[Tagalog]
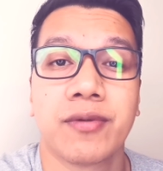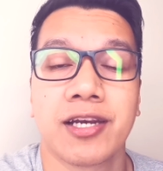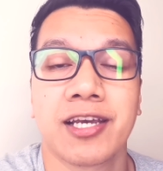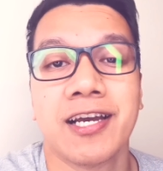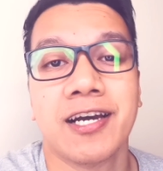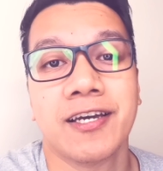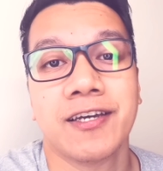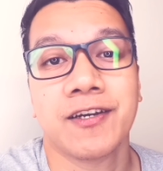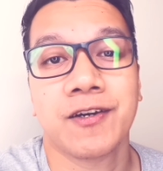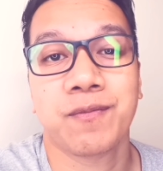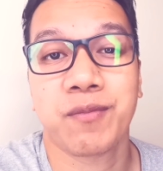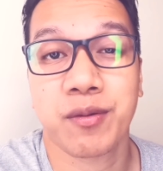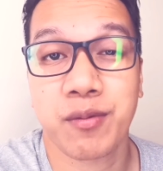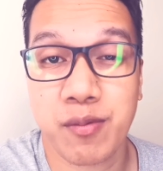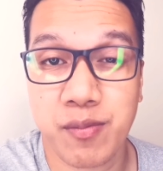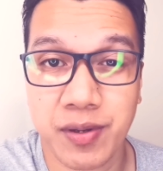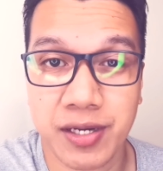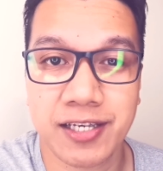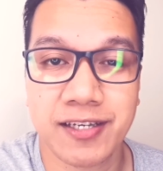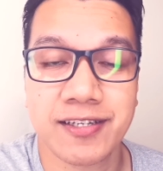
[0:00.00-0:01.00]
maligayang
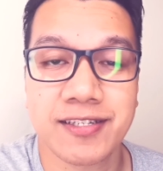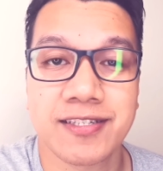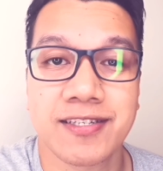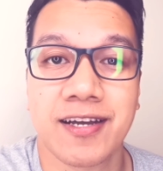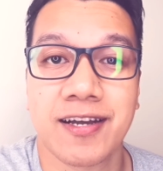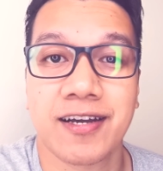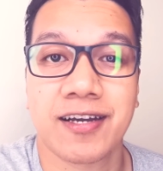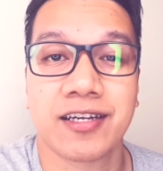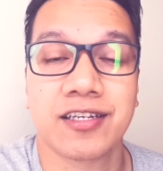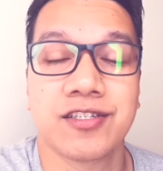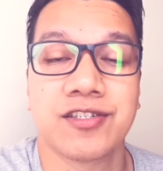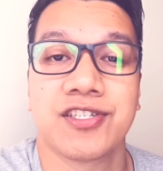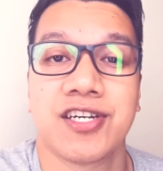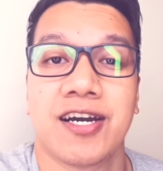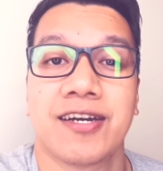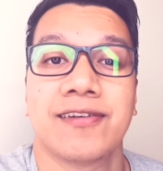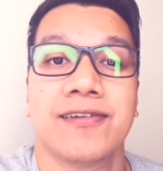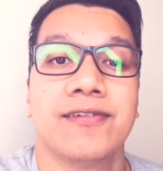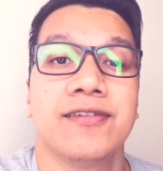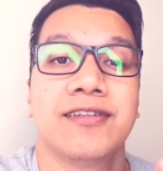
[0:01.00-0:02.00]
pagbabalik sa aking
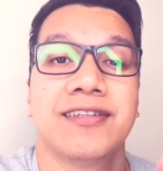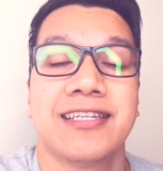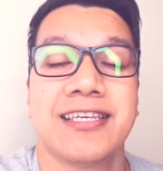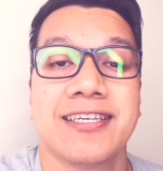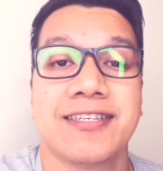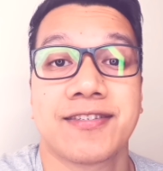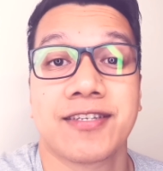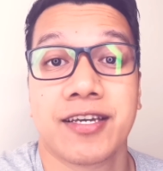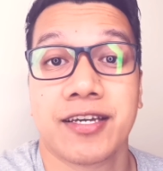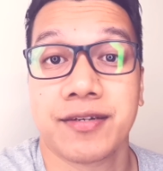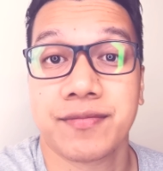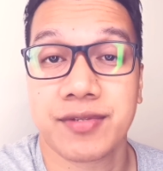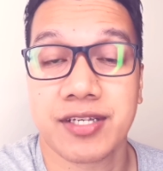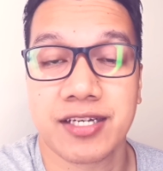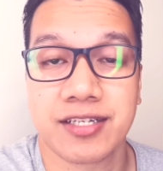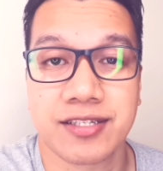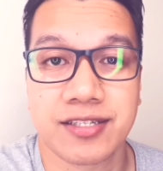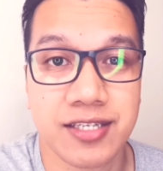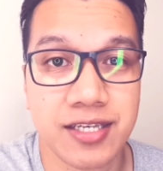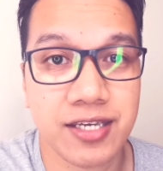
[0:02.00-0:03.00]
channel
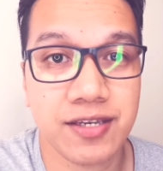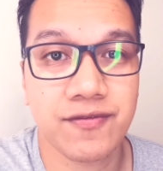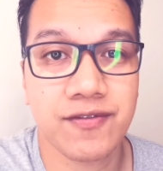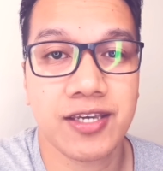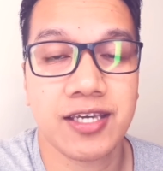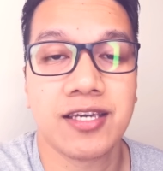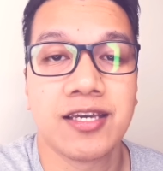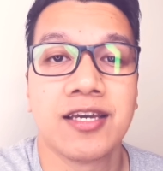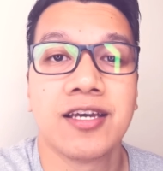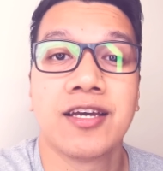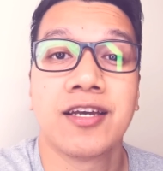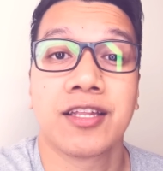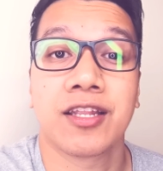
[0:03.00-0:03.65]
NeemsM.tv